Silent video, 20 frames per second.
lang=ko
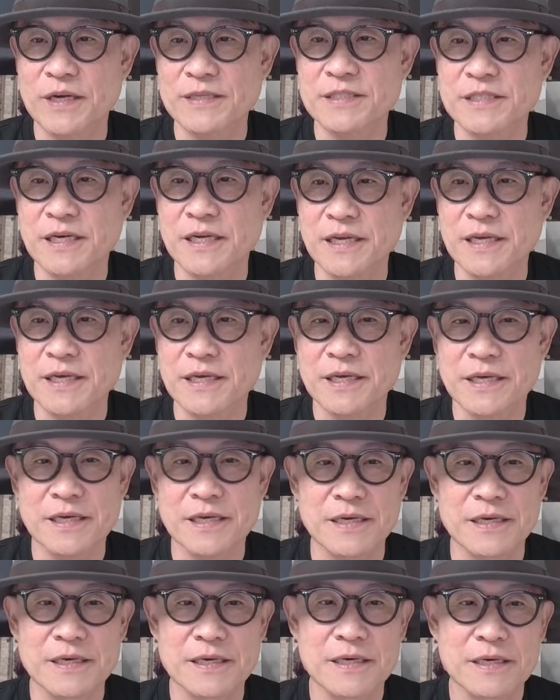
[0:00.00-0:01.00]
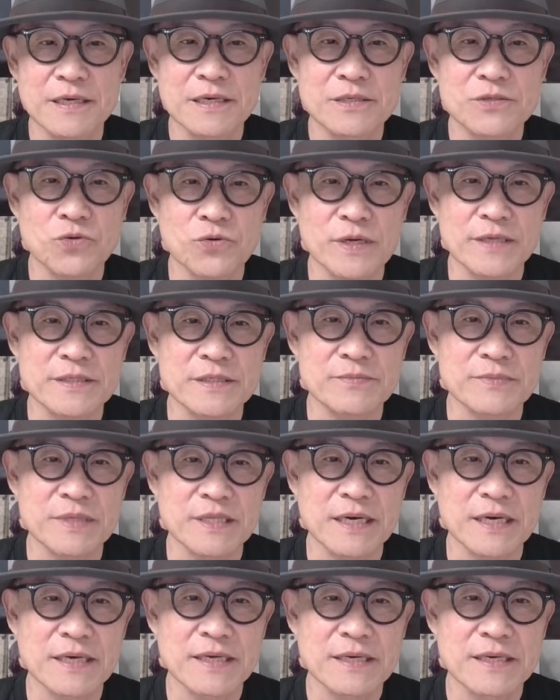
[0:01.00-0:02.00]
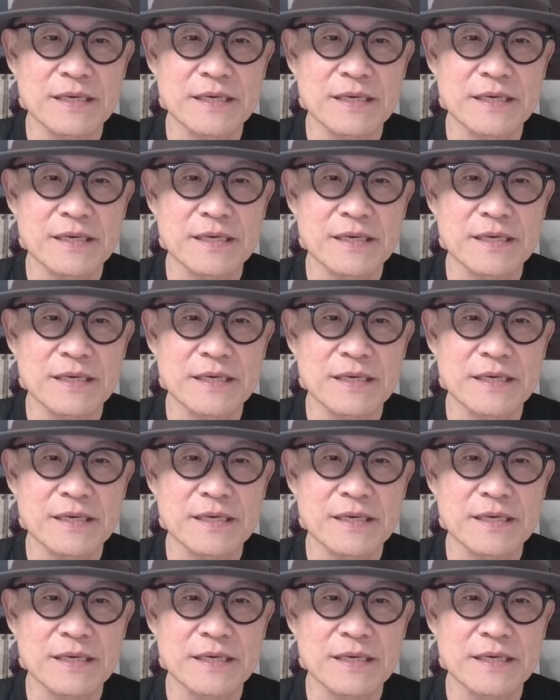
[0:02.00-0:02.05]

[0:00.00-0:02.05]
한 차례 예, 돌았습니다.